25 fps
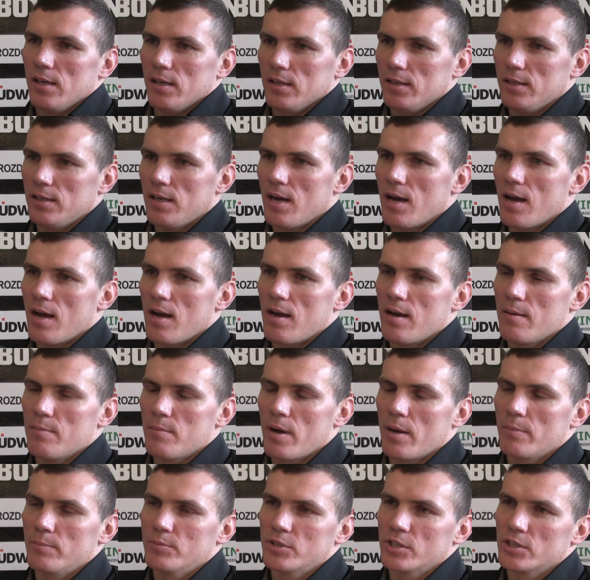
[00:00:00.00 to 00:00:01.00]
Ja
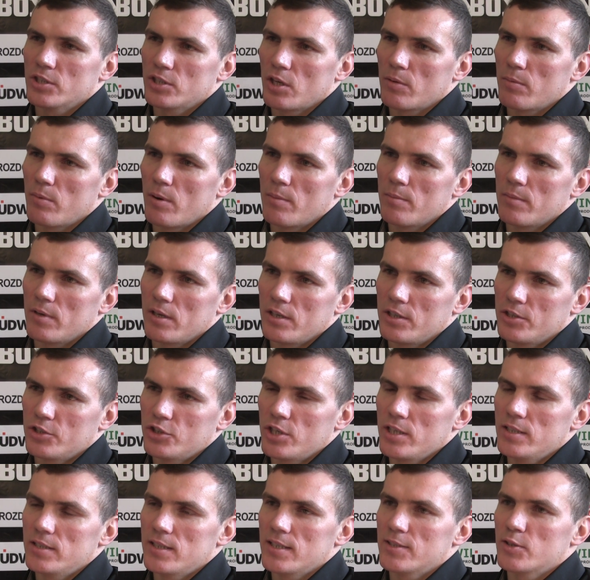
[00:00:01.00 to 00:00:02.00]
mam przed sobą y,
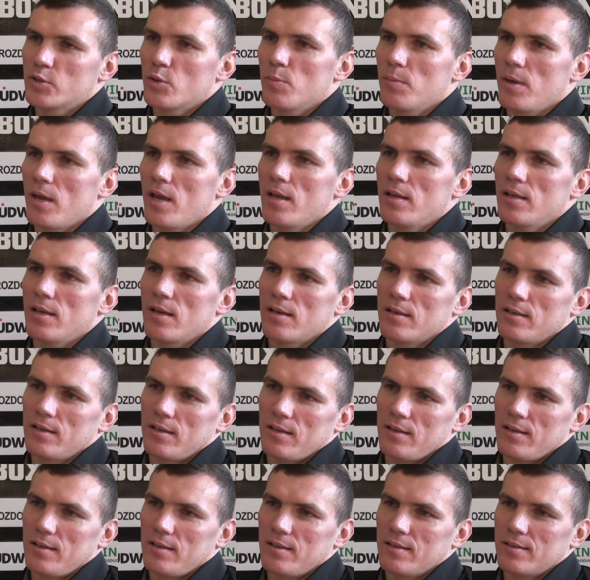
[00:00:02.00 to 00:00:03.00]
czyste sumienie
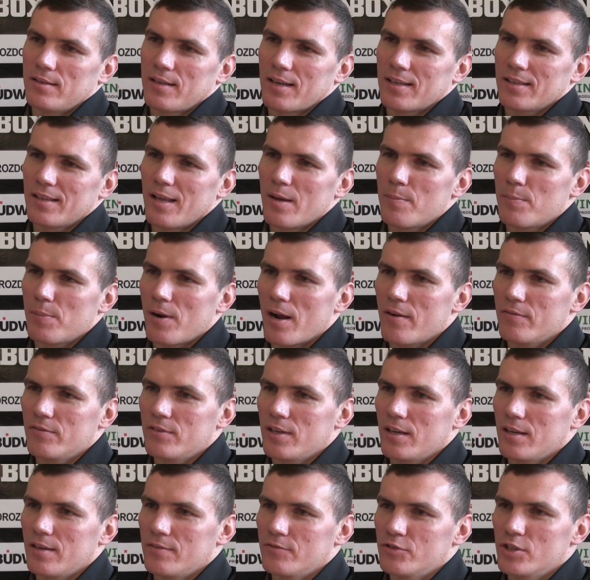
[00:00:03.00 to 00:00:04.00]
i tak
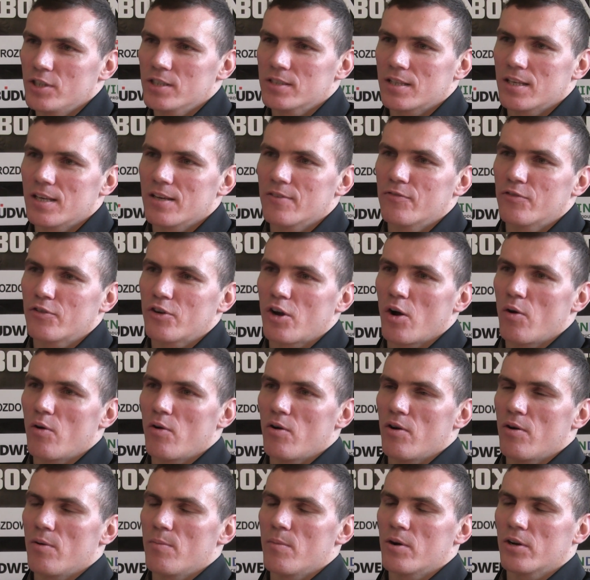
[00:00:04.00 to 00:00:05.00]
naprawdę wszystkich w
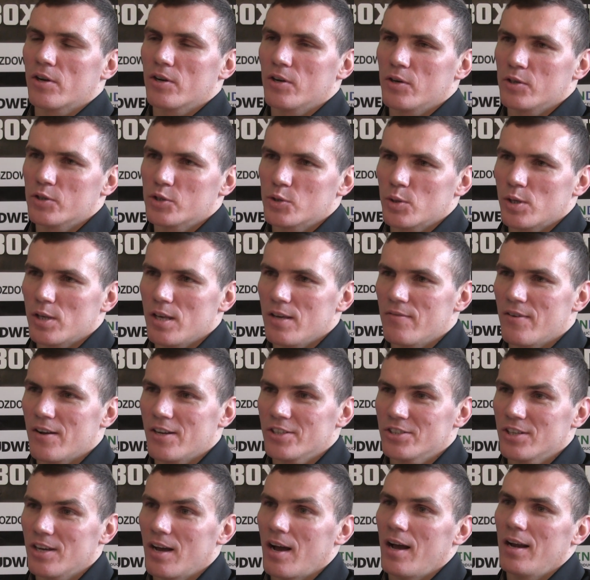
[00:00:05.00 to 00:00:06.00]
koło mogę
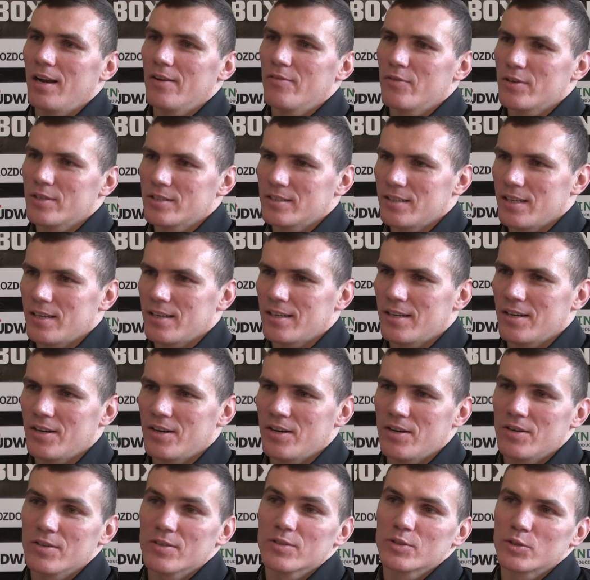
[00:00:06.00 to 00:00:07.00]
oszukiwać, ale
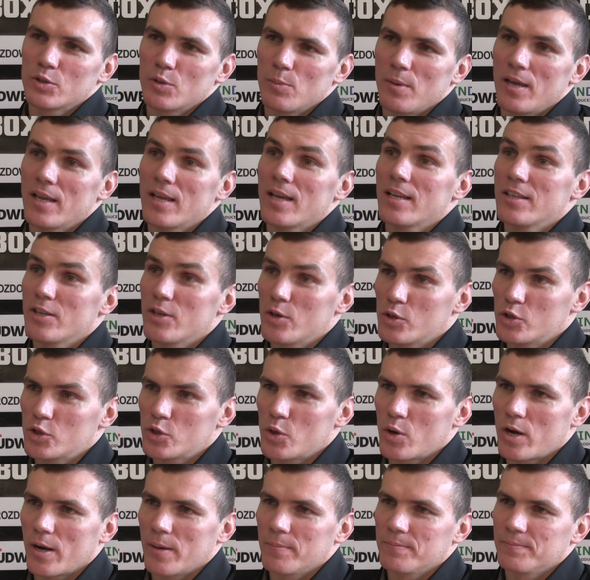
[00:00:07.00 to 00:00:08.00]
własnego sumienia nie
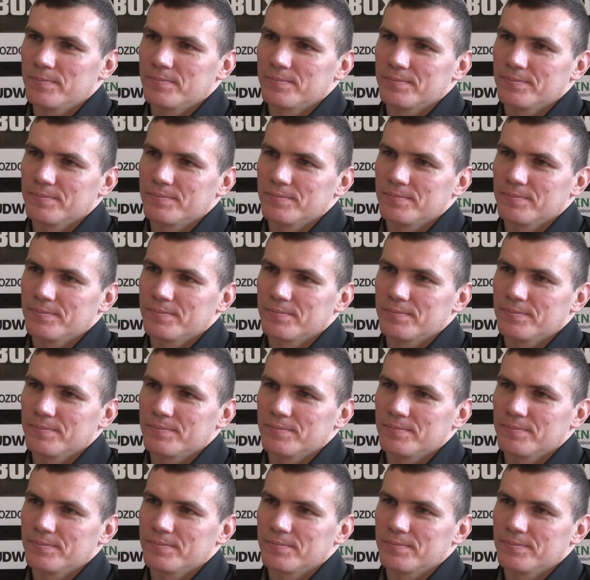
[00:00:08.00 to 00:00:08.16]
oszukam.